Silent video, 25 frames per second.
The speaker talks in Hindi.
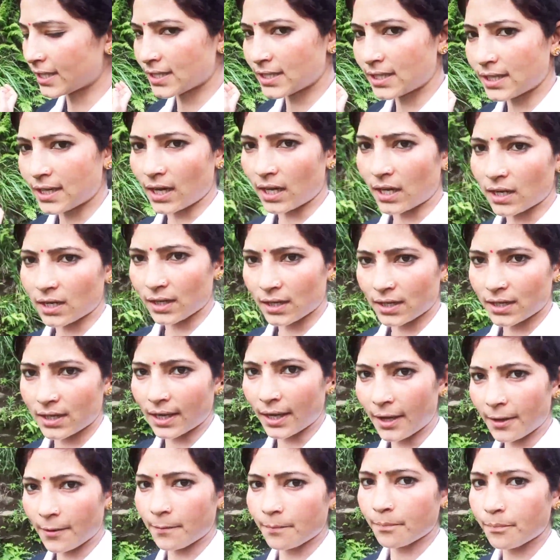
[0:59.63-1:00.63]
ऐसे डाल
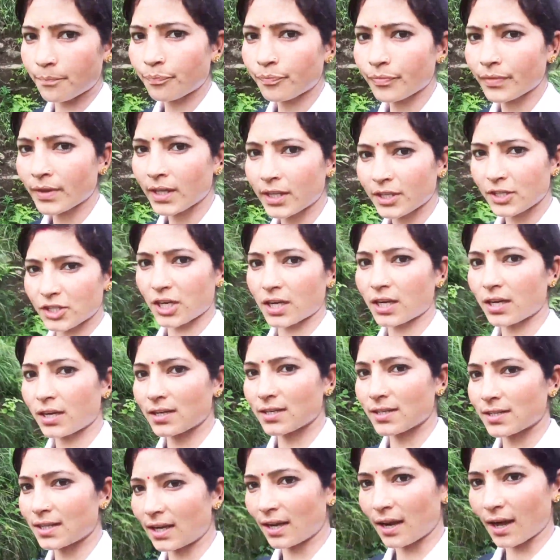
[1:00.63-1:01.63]
रखी हैं
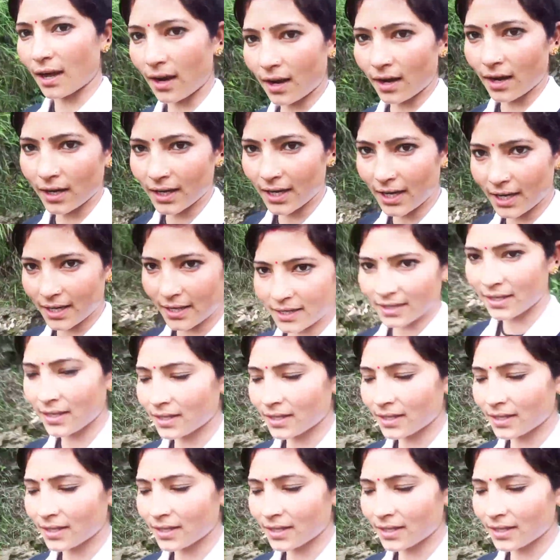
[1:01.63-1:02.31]
जंगल से ला ला के